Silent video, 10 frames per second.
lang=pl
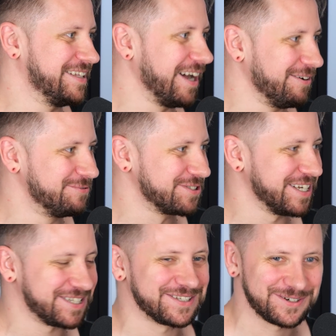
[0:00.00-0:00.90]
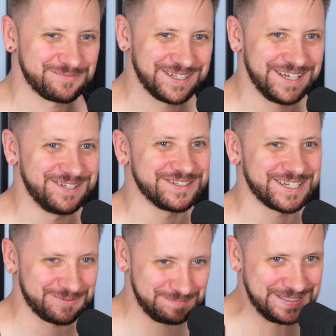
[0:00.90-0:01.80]
I dał mu rzeczy do robienia i on
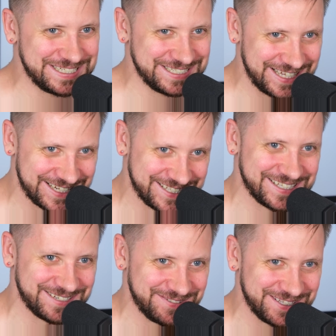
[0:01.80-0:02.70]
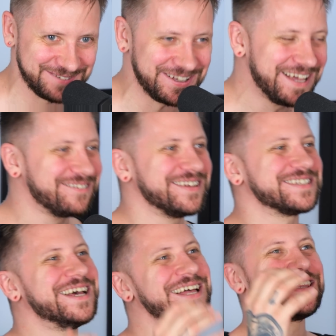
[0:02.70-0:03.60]
zaczął pisać teksty w tym.
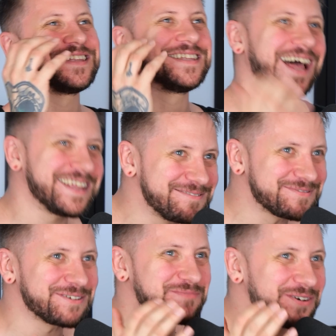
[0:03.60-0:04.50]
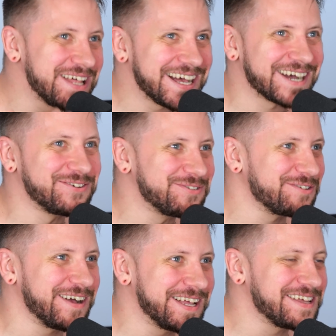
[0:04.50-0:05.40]
Więc na tym to polega,
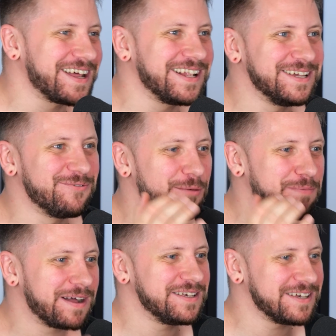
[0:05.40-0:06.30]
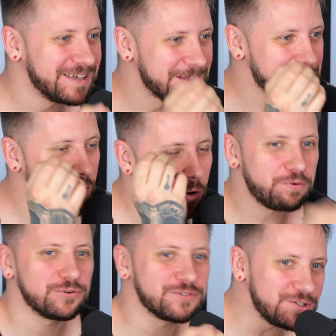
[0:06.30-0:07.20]
kurwa, generalnie łapanie
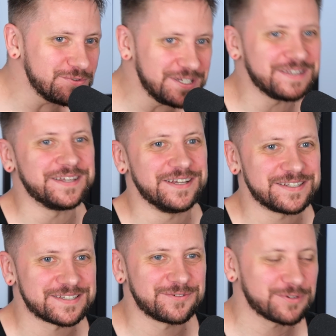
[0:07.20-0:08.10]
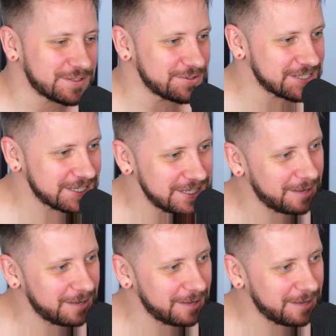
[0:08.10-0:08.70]
opportunities, kurwa, to jest taki